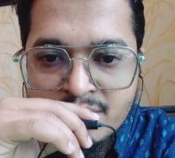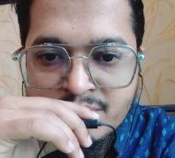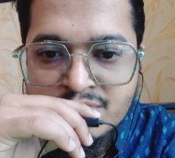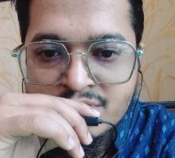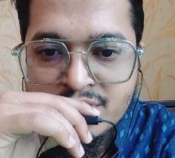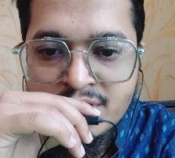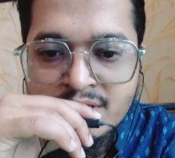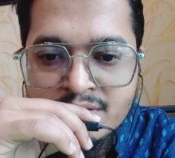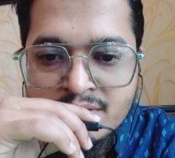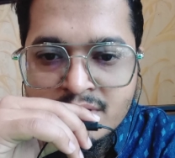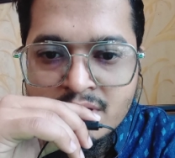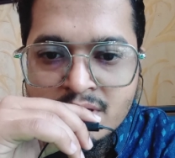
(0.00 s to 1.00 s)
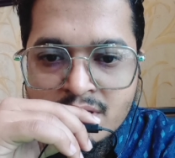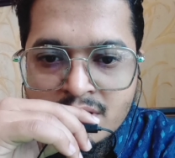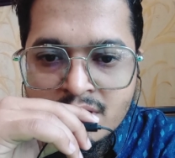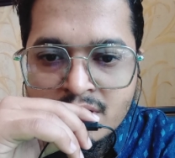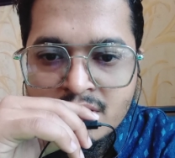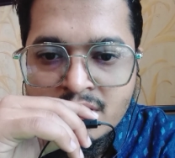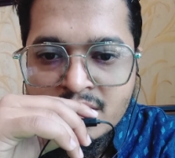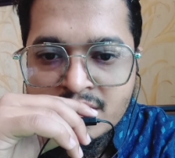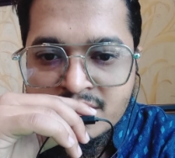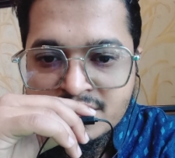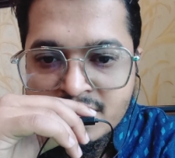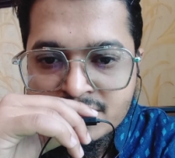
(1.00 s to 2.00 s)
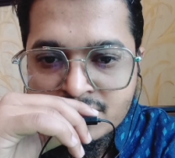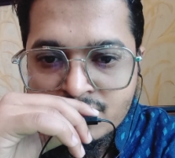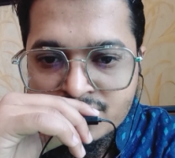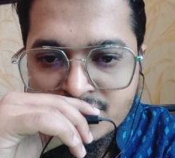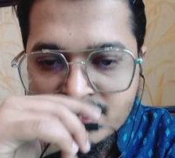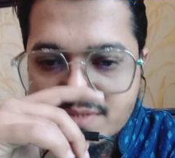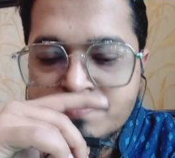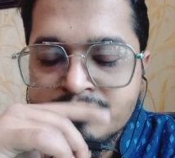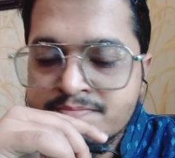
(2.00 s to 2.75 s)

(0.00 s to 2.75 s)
এ বিষয়ে রিসার্চ করছি